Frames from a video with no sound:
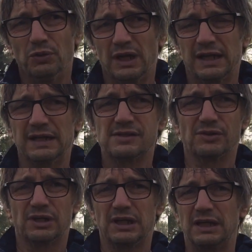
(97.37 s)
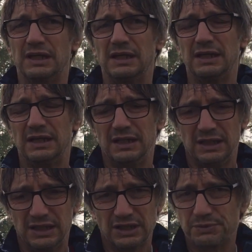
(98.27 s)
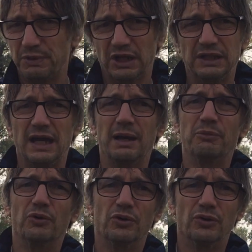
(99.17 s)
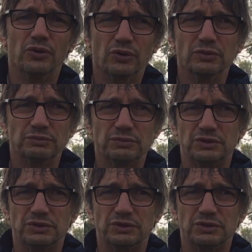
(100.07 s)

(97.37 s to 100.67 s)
un ragazzo che speriamo